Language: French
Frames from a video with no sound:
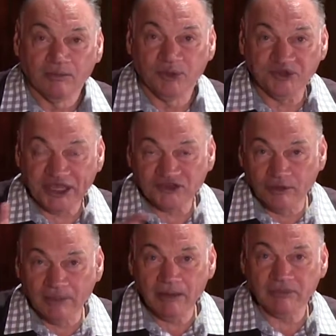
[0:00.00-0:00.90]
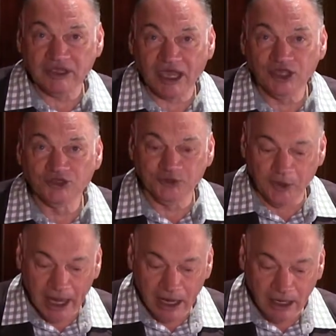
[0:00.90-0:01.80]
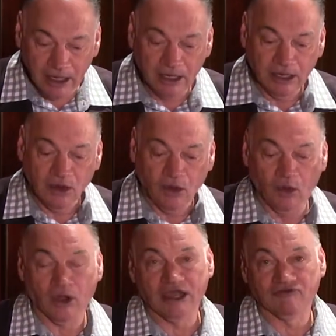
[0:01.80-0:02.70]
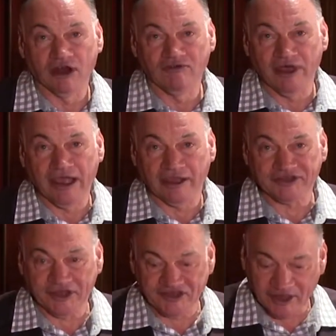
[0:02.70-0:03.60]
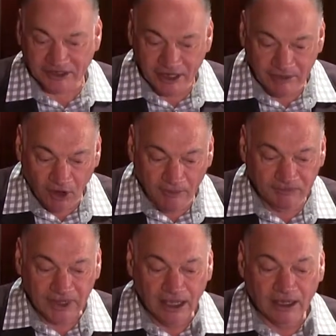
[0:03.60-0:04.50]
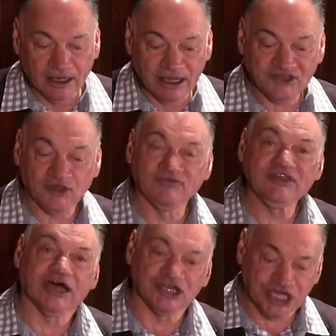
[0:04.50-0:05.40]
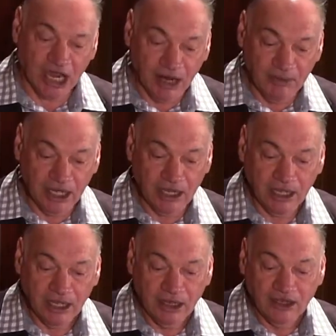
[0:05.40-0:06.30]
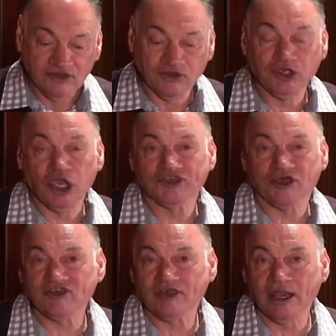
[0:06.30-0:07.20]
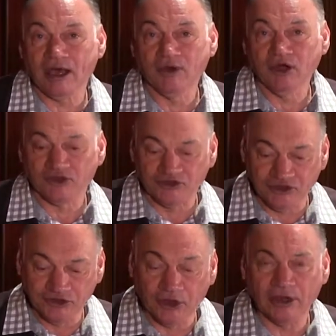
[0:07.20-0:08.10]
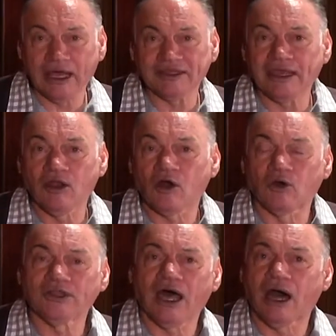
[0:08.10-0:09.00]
Peut-être même qu'un duel au revolver, très certainement, reste envisageable, ce qui est très à la mode en ce temps-là dès lors qu'on